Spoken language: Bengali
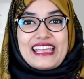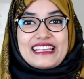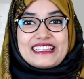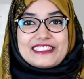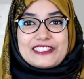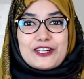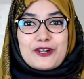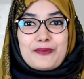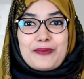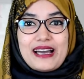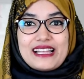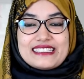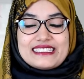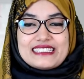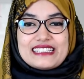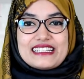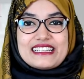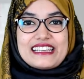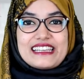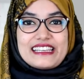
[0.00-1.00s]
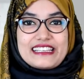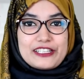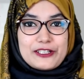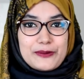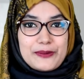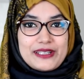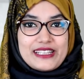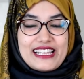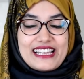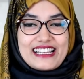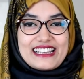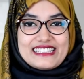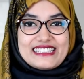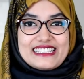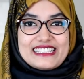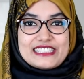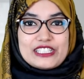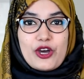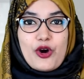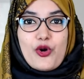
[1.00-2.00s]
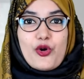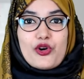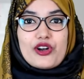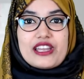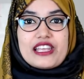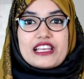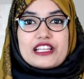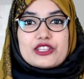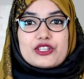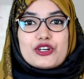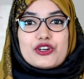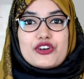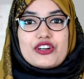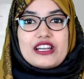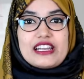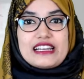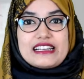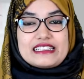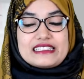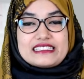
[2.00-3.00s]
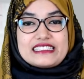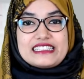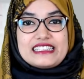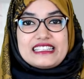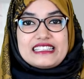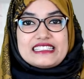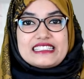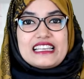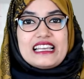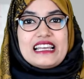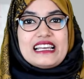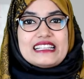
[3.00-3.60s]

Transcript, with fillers: এছাড়াও বাচ্চারা এই সময় দেখা যায় যে অনেক ধরনের জিনিস